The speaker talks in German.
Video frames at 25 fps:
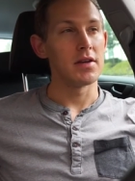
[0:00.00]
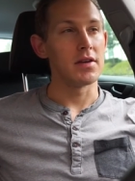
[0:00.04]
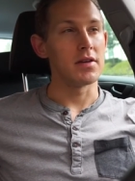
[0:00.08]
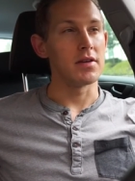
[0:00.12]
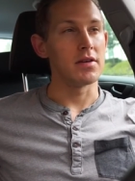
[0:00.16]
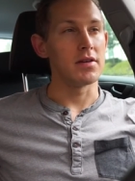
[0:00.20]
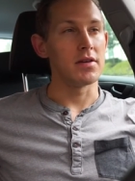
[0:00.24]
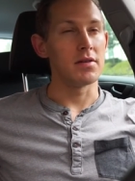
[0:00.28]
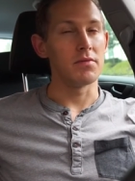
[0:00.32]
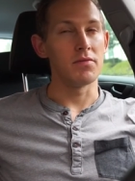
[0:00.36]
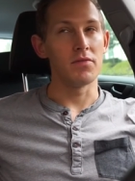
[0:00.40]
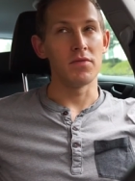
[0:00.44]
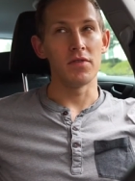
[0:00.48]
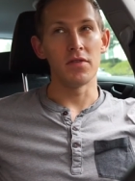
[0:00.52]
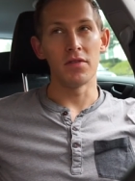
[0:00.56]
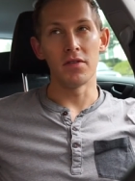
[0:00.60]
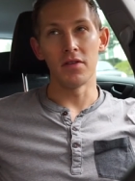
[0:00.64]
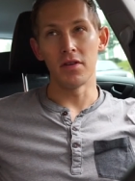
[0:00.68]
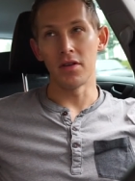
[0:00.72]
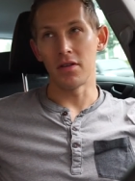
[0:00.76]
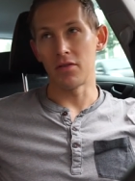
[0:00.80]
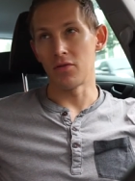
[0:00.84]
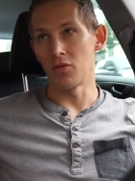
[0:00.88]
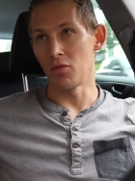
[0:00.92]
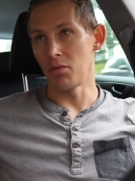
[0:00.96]
ähm, wir sind
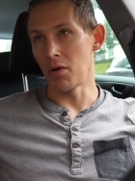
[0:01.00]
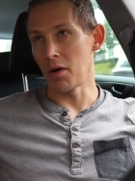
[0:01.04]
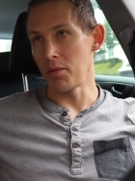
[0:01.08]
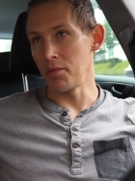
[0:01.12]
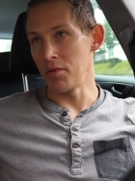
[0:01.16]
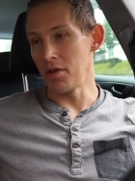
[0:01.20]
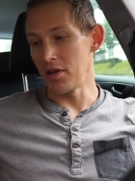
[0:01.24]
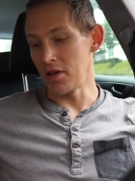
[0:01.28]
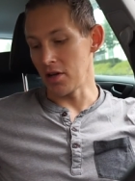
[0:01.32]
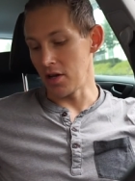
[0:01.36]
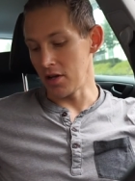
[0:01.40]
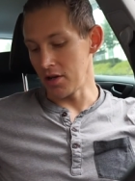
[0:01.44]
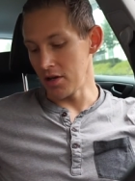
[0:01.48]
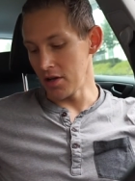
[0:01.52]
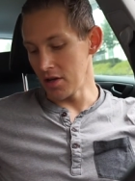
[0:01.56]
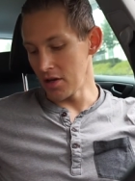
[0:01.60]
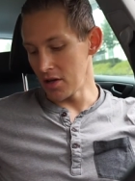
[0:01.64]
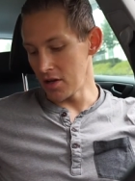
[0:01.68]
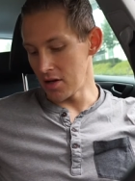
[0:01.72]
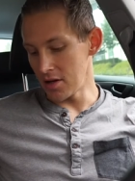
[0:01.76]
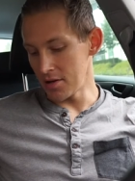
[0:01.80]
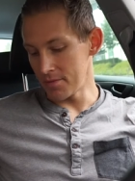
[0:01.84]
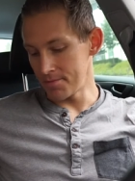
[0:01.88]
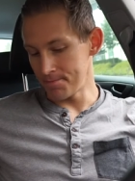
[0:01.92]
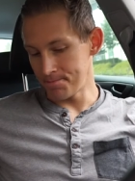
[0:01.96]
jetzt nur beim
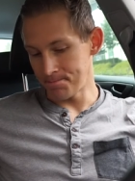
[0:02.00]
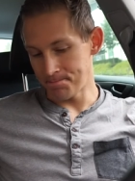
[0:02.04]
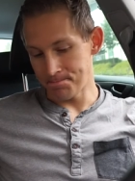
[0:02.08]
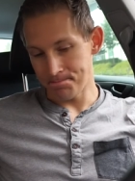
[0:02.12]
Italiener.